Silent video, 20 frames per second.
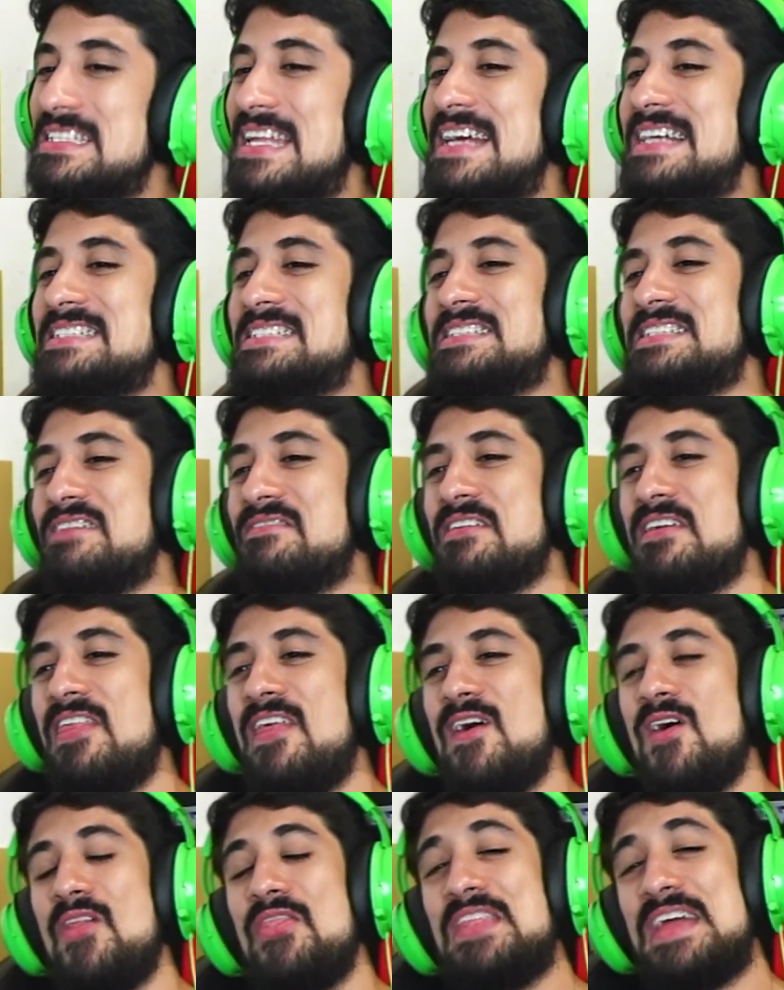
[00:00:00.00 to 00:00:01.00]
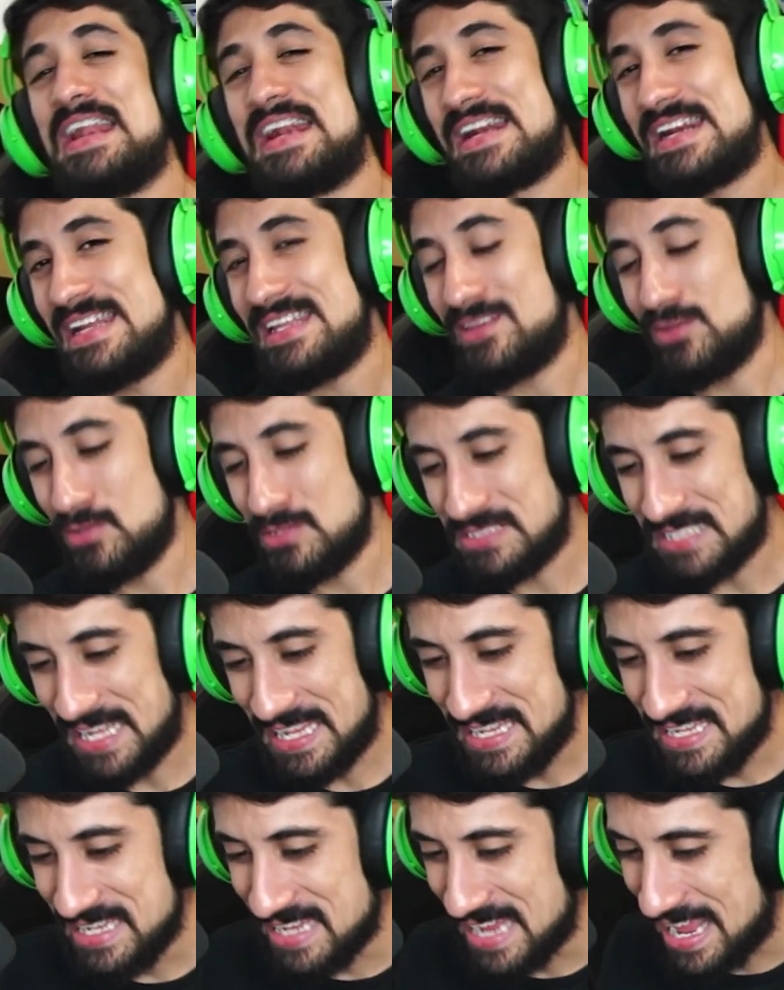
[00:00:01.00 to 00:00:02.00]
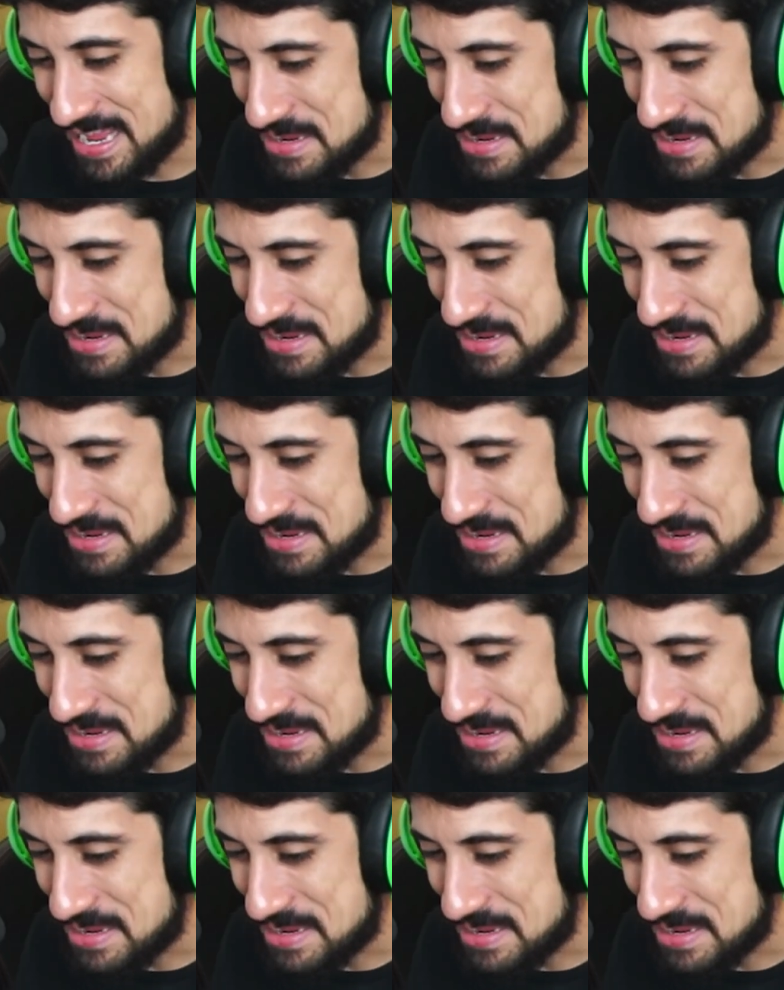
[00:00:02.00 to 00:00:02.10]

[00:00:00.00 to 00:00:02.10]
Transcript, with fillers: este video de retos y